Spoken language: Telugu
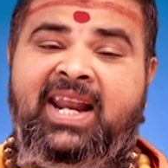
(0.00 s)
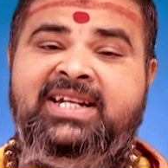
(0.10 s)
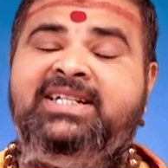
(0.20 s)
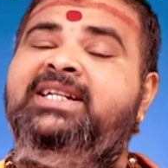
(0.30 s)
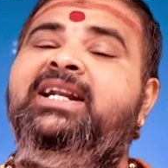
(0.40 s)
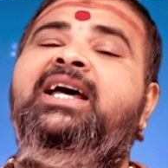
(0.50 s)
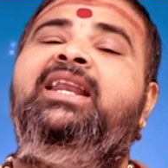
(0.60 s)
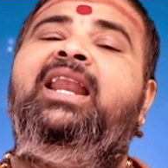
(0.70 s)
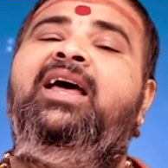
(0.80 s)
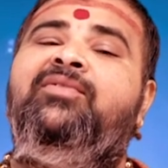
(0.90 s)

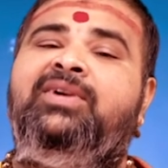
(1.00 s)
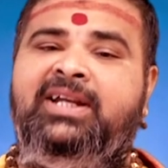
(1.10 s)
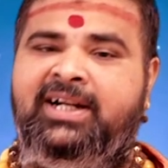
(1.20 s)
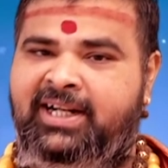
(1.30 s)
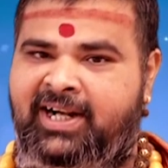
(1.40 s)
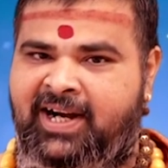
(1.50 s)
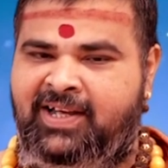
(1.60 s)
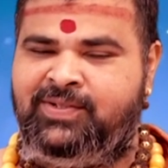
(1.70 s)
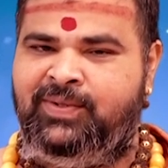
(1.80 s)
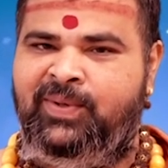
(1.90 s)
లక్షణాలు ఎలా ఉంటాయి అంటే
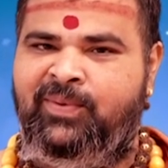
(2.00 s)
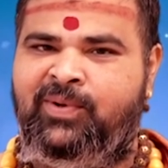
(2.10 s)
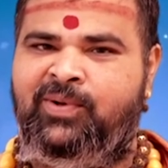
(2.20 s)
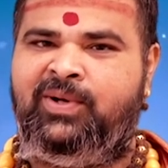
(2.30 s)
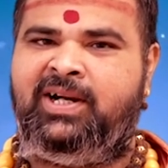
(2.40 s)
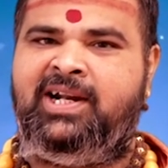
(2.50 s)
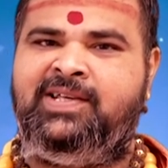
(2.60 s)
రాసుల్లో ఒక్కొక్క